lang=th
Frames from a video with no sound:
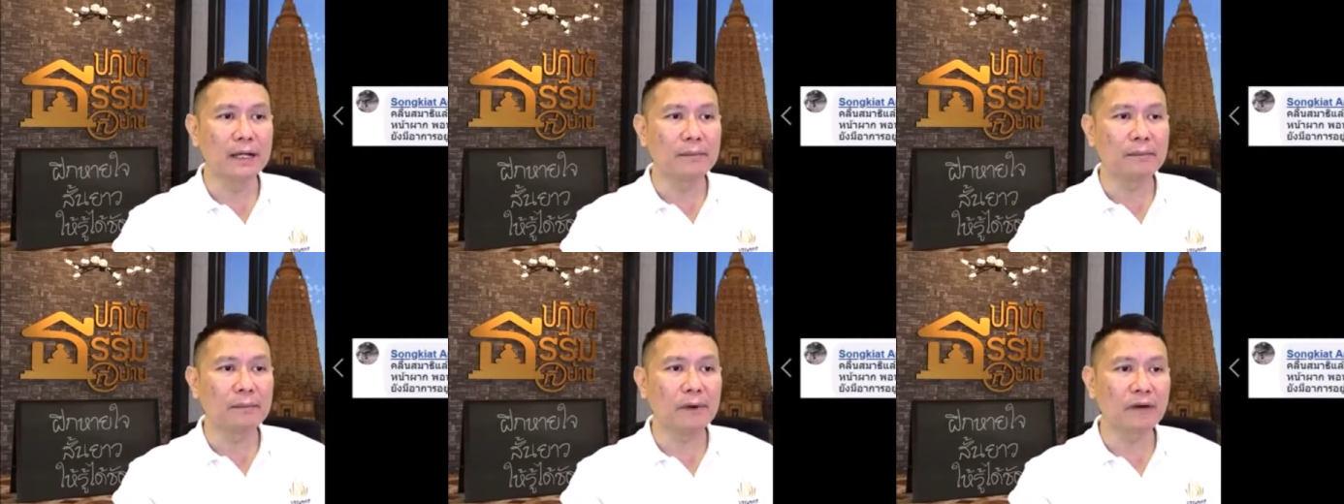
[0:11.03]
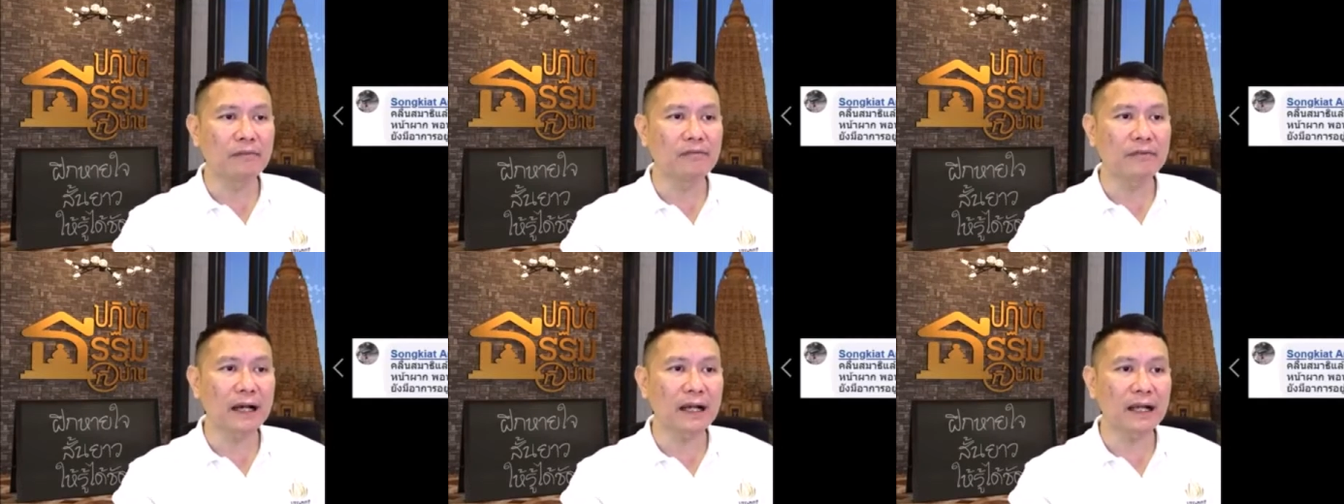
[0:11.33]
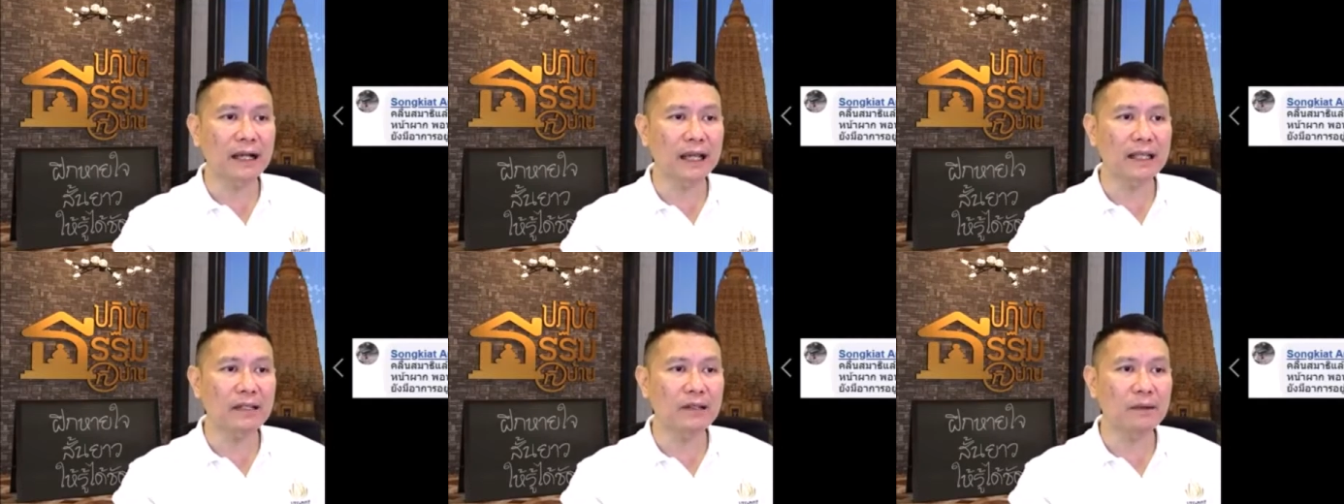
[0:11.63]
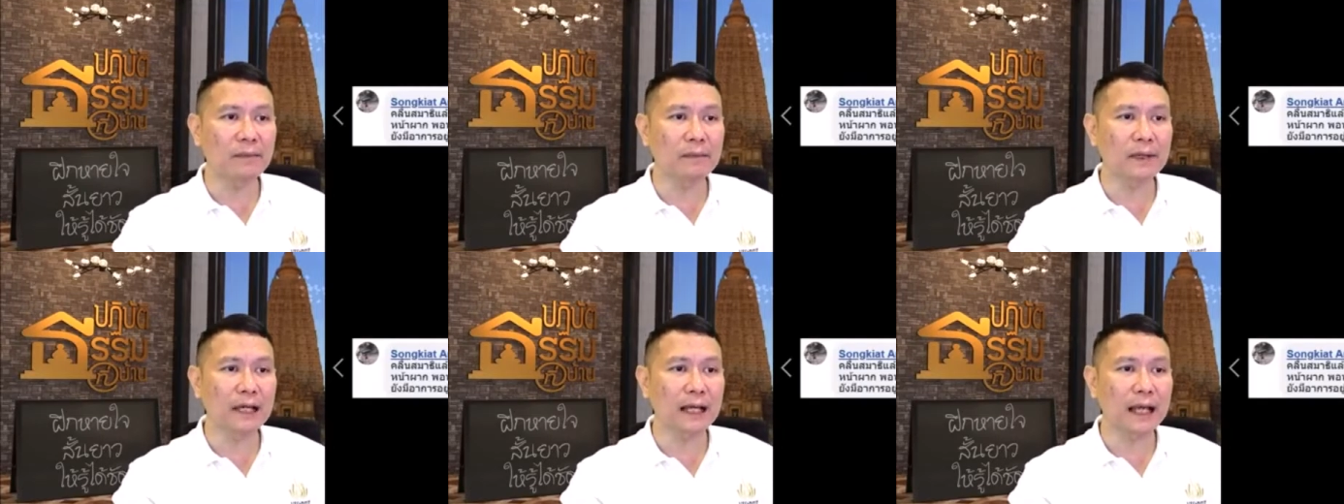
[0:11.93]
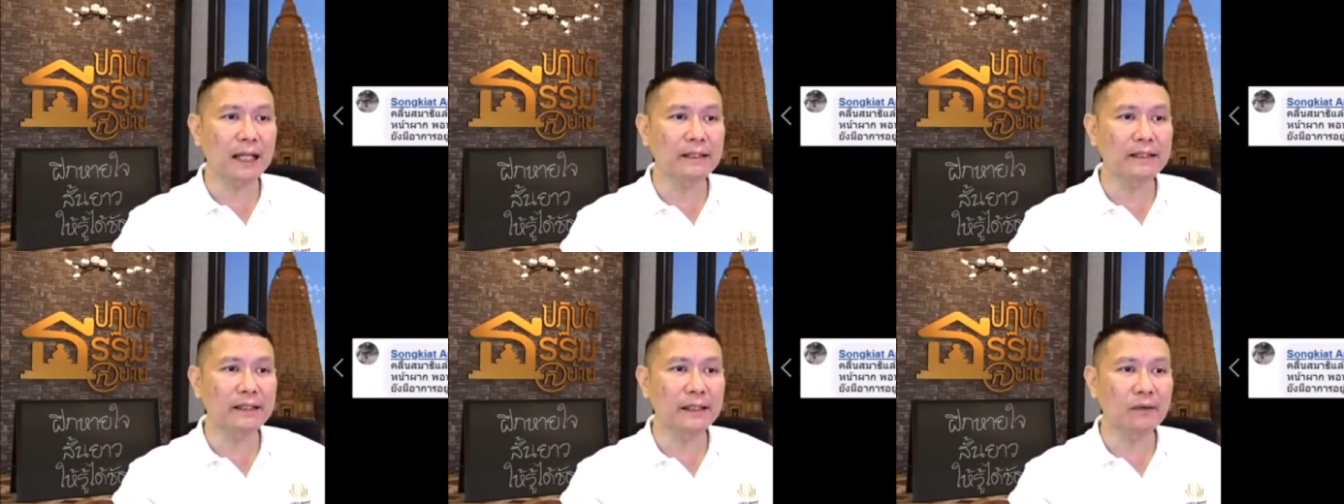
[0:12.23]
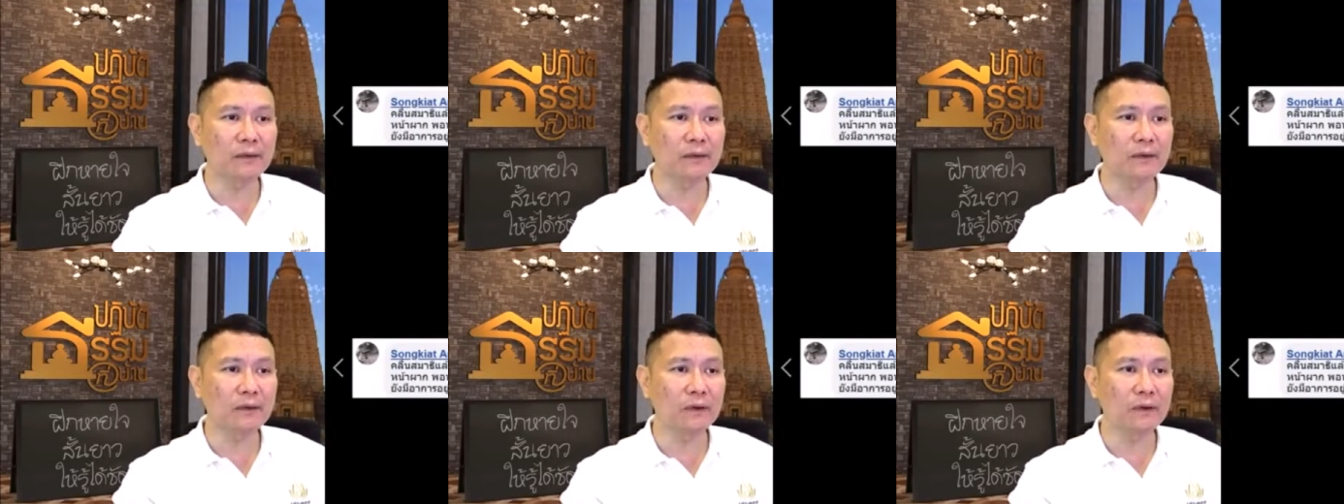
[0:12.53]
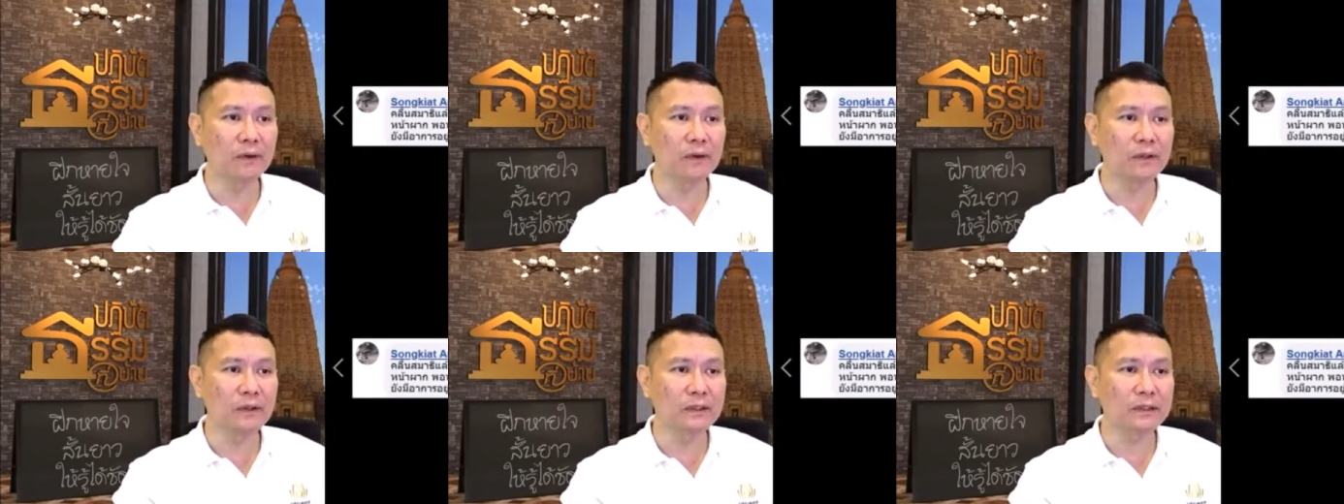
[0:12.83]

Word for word: พอฟังใกล้จบอาการเสียวลดลง